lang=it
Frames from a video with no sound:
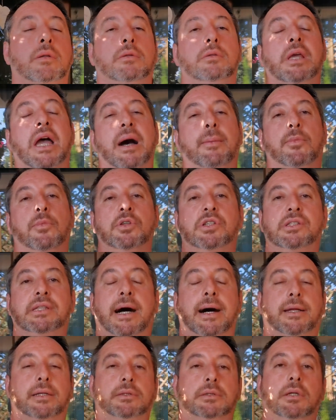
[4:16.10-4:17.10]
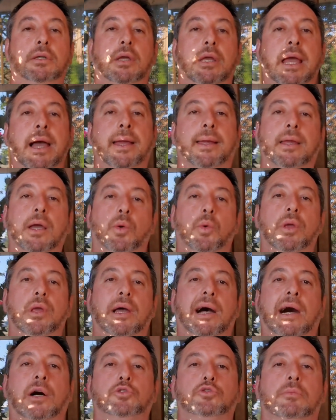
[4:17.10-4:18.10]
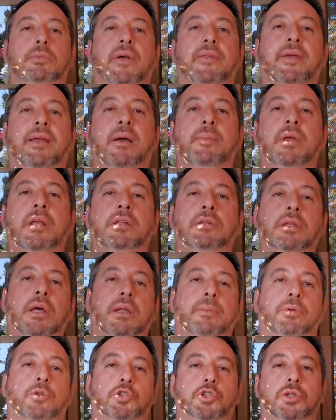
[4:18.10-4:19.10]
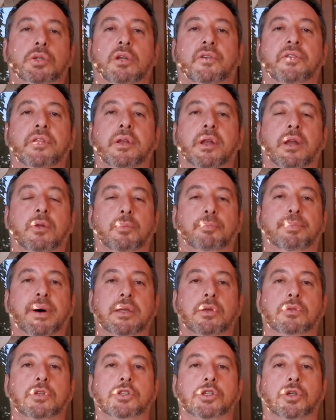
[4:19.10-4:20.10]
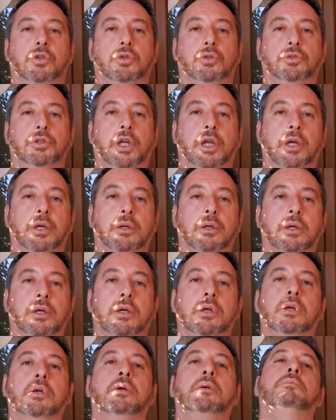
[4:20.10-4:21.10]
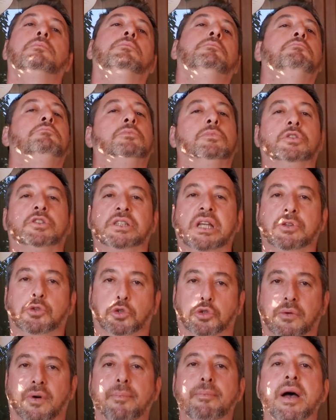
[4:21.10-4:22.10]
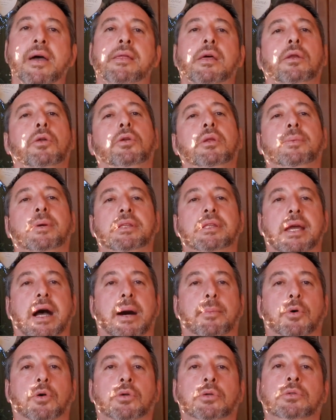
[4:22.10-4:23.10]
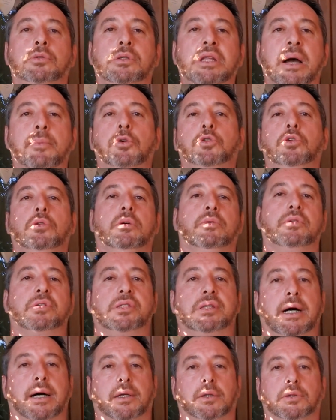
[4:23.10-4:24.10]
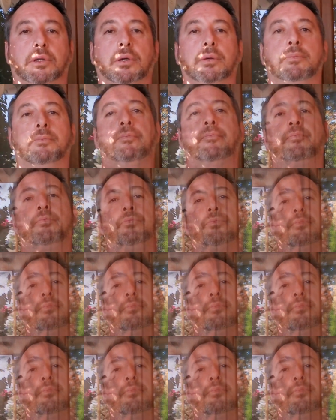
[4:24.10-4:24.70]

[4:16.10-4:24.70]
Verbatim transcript: Diamo start e anche qui automaticamente la procedura finirà in un paio di secondi. Se tutto va bene lo ripetiamo, diamo di nuovo start.